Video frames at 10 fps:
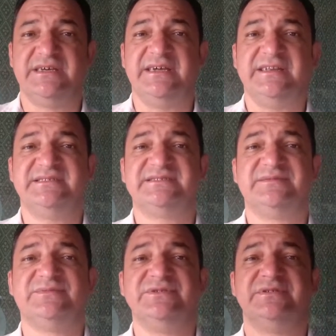eles
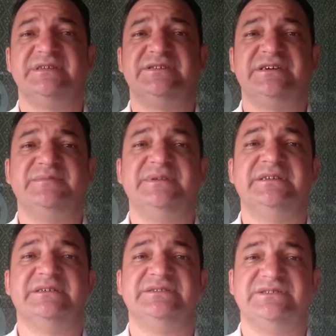são muito
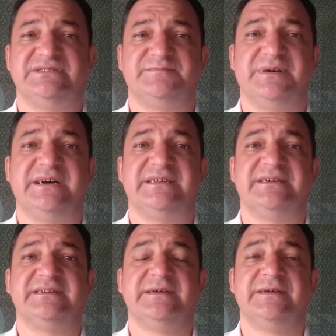determinantes para